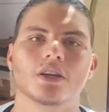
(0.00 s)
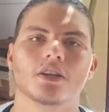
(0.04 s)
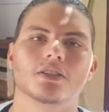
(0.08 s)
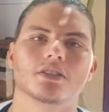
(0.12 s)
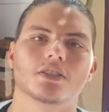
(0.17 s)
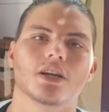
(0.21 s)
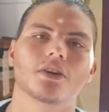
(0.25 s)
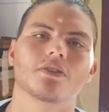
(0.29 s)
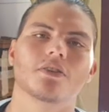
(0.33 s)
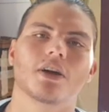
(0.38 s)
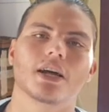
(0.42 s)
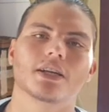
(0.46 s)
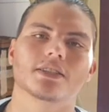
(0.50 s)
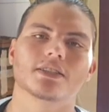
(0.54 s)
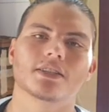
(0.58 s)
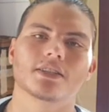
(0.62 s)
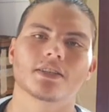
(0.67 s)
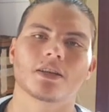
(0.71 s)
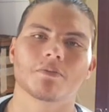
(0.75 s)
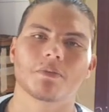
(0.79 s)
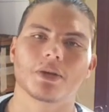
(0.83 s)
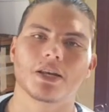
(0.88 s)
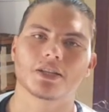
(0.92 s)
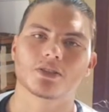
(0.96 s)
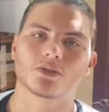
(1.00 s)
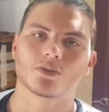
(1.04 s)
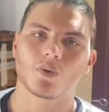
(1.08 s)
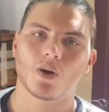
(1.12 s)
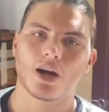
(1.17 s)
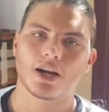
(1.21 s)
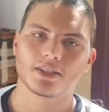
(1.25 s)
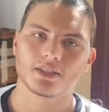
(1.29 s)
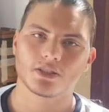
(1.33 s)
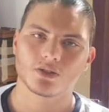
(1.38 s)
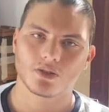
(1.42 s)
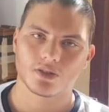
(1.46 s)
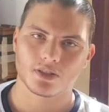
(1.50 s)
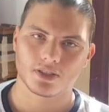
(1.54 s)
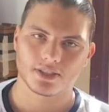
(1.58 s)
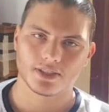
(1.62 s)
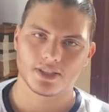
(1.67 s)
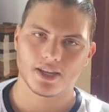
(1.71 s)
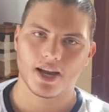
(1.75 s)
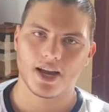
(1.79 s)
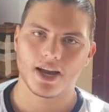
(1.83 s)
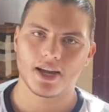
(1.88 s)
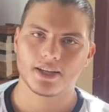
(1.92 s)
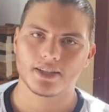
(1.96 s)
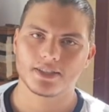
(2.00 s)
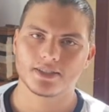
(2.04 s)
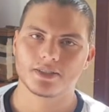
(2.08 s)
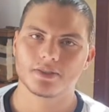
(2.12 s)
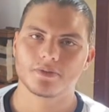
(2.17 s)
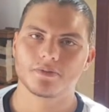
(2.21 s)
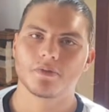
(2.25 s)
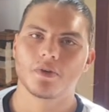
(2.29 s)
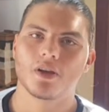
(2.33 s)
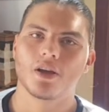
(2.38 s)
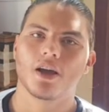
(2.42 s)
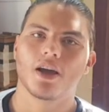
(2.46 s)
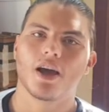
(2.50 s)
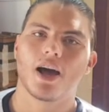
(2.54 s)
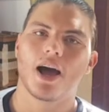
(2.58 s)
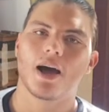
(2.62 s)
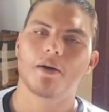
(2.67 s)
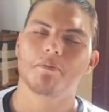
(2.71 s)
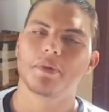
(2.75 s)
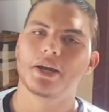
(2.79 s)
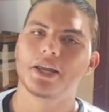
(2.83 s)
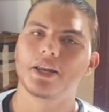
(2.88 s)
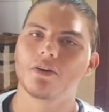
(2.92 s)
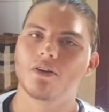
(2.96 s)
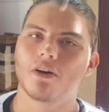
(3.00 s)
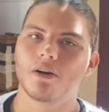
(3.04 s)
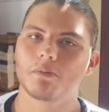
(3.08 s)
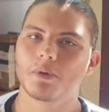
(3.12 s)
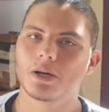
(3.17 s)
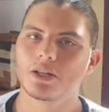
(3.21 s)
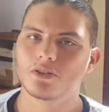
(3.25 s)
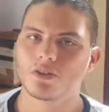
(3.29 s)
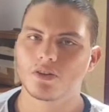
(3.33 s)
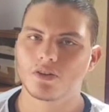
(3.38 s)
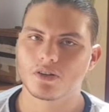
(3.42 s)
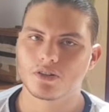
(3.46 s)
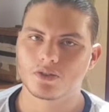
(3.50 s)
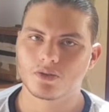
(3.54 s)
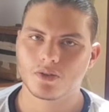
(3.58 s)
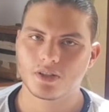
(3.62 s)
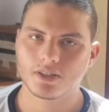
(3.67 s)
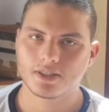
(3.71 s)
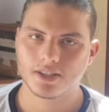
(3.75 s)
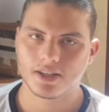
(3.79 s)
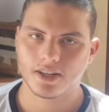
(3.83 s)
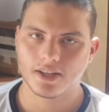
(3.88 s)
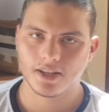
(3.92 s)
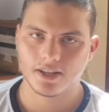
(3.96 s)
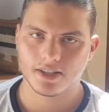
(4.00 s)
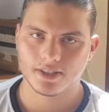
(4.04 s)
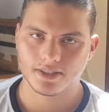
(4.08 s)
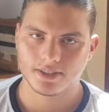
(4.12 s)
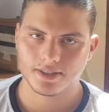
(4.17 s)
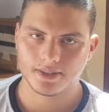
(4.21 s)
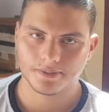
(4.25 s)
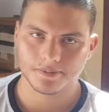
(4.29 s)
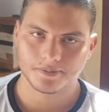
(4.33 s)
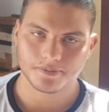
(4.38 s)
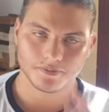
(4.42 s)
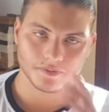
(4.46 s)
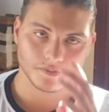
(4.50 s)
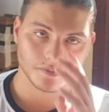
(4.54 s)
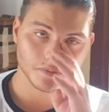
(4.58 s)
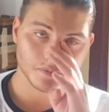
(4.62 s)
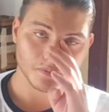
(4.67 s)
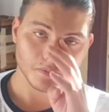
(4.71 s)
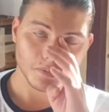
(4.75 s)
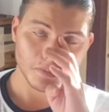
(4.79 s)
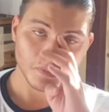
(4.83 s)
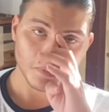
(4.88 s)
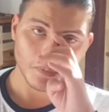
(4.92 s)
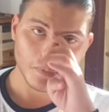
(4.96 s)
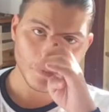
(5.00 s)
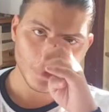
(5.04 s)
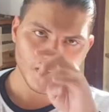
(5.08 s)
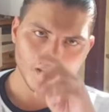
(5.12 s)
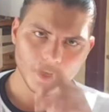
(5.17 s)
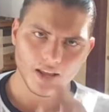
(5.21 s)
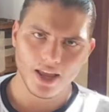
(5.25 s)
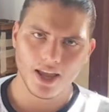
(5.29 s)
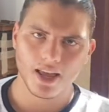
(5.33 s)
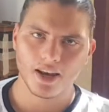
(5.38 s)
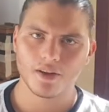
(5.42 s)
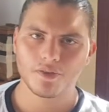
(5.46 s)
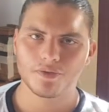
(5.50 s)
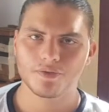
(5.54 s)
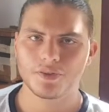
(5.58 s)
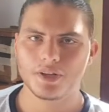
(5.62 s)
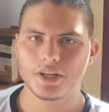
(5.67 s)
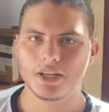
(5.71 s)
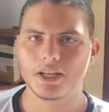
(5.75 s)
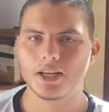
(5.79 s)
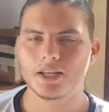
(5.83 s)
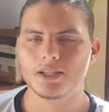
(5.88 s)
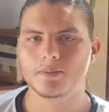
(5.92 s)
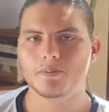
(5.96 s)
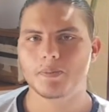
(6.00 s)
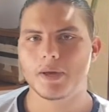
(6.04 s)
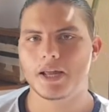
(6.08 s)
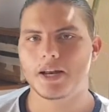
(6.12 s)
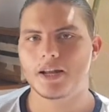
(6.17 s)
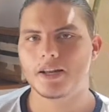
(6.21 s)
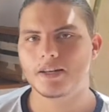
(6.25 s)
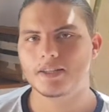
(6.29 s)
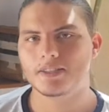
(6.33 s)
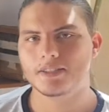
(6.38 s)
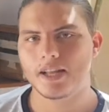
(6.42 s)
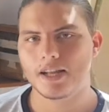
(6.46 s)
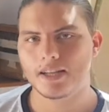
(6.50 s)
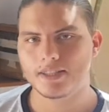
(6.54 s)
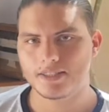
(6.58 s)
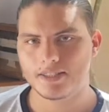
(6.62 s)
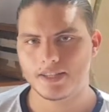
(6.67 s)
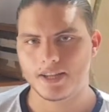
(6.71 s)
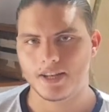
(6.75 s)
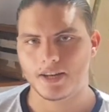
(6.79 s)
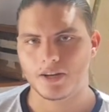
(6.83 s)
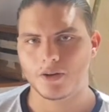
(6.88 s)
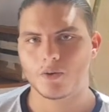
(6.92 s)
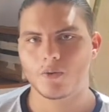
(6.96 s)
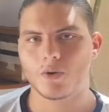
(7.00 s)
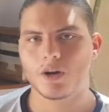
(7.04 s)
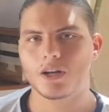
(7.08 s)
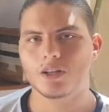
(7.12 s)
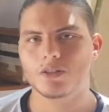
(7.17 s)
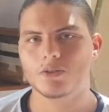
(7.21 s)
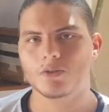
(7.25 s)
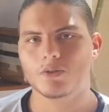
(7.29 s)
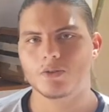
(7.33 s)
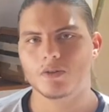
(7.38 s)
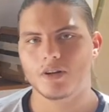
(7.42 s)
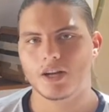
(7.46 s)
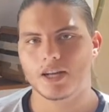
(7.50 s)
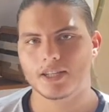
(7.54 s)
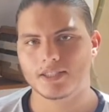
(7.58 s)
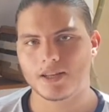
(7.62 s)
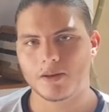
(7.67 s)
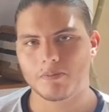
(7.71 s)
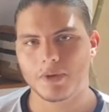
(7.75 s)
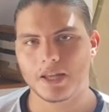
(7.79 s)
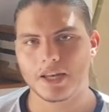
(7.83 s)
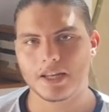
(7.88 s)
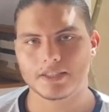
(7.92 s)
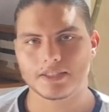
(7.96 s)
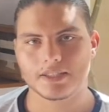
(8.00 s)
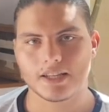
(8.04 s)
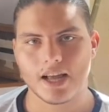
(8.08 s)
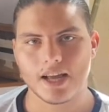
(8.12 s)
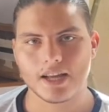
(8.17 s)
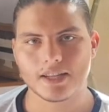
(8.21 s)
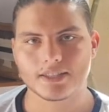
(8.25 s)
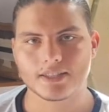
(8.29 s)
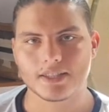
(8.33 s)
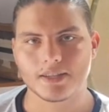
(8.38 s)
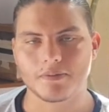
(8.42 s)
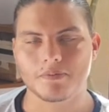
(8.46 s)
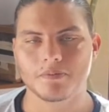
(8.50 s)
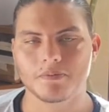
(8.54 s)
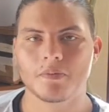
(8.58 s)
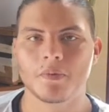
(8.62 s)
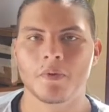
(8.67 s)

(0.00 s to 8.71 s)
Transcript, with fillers: Já no caso das abelhas quase sociais, a mãe não abandona suas crias ela fica e espera eles nascerem. Quando as abelhas nascem,